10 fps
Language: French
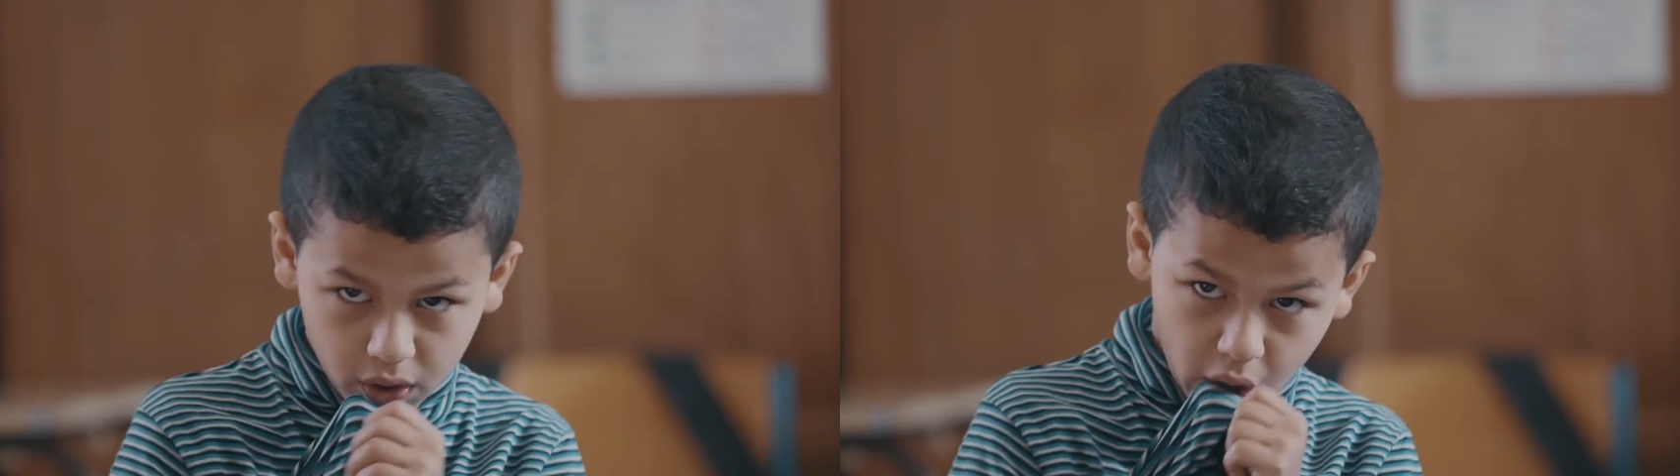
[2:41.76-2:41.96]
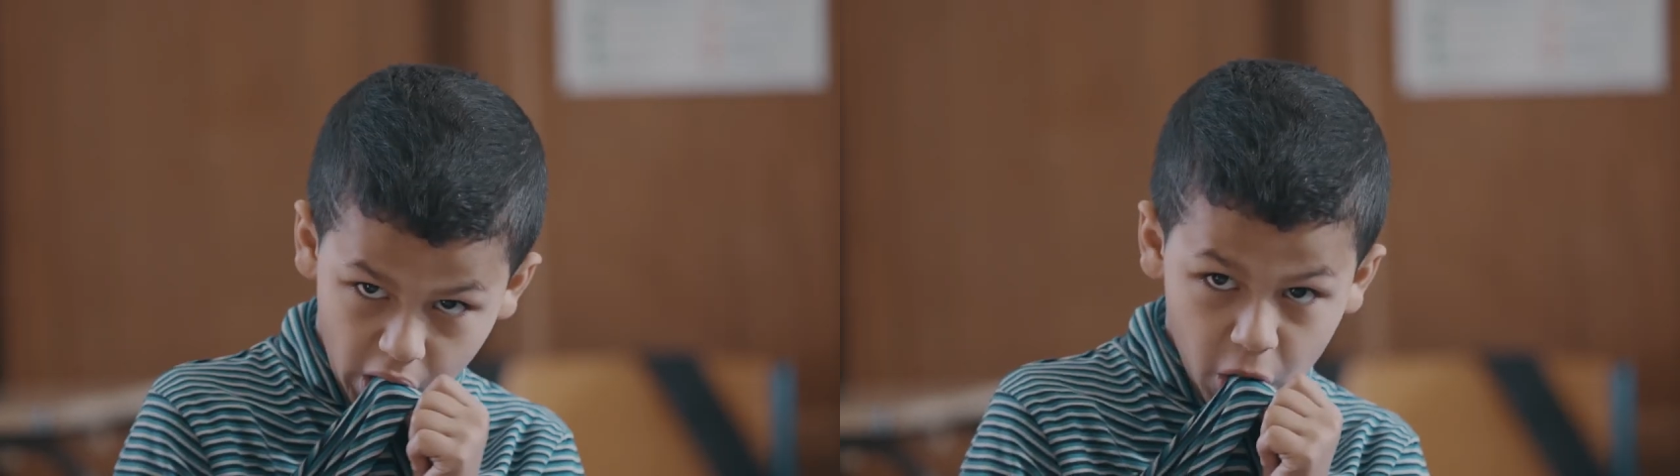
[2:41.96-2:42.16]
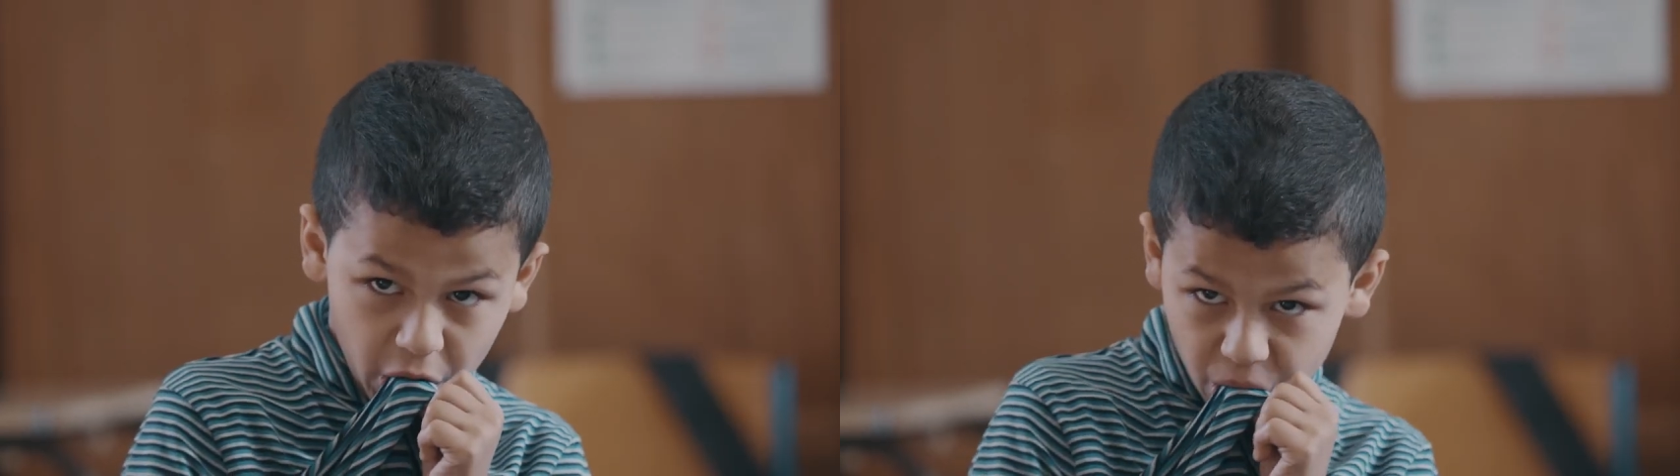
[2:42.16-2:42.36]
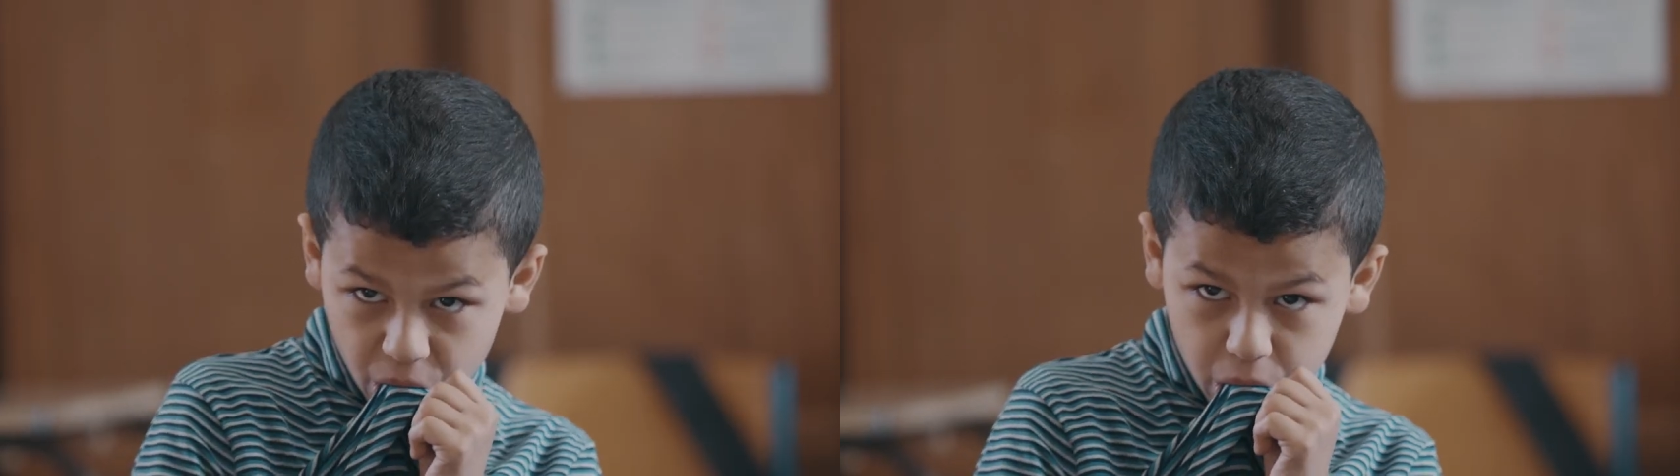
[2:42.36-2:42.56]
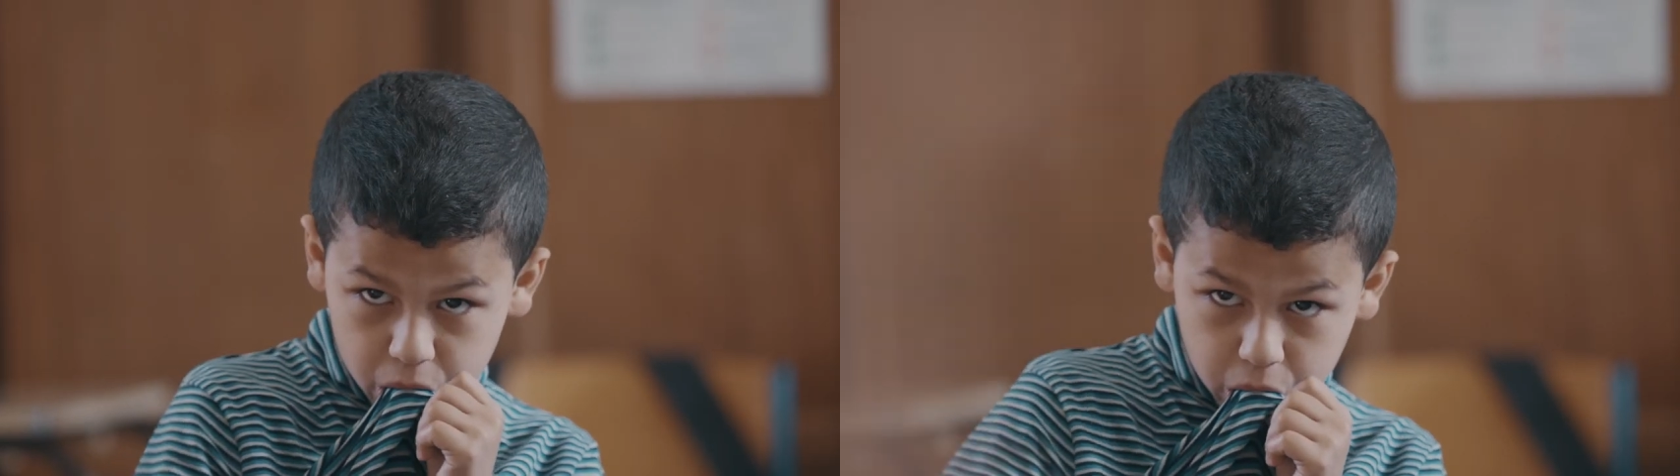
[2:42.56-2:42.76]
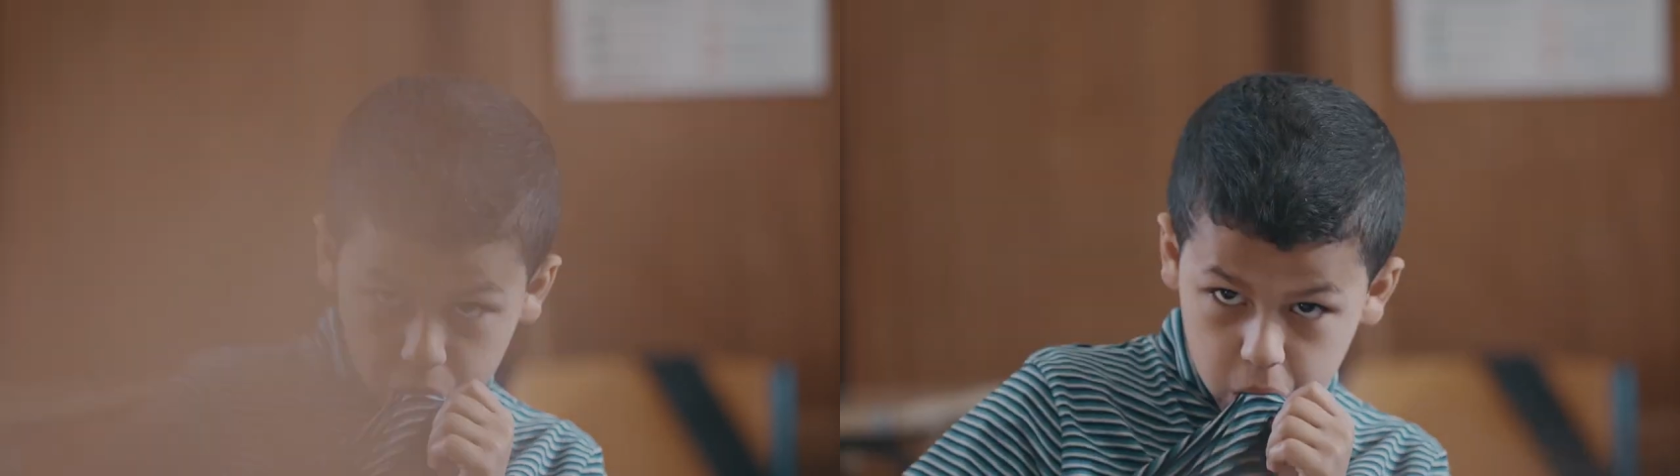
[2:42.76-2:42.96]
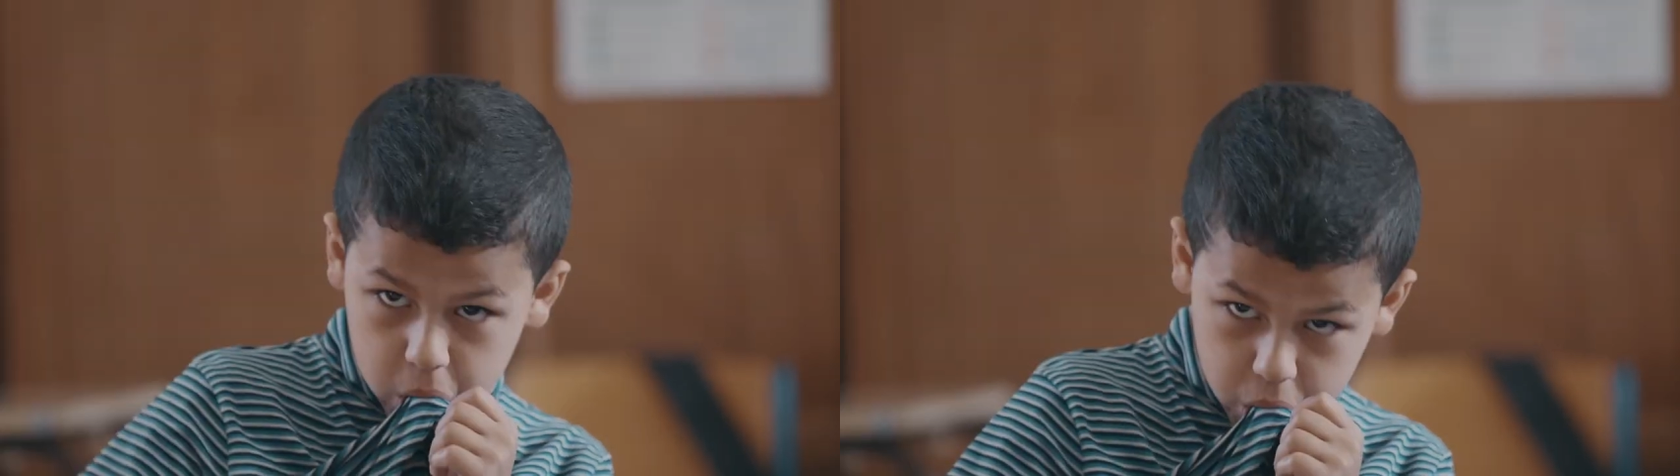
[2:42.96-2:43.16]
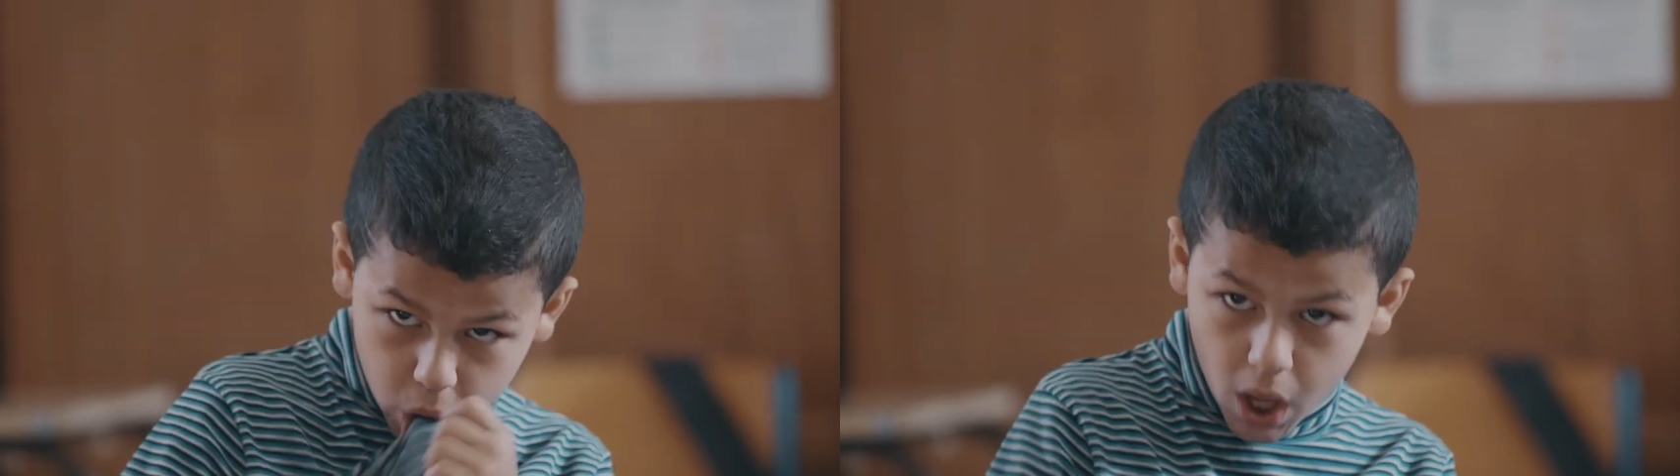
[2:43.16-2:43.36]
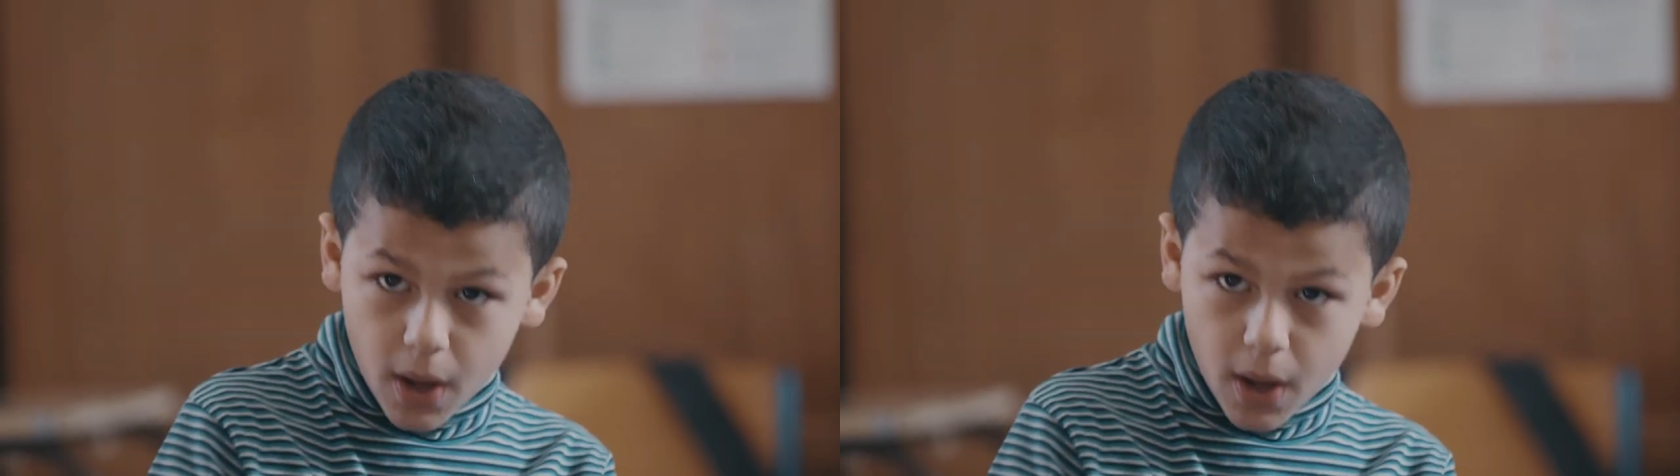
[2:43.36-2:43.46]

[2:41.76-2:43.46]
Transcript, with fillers: chez un vétérinaire, etc. Puis elle l'a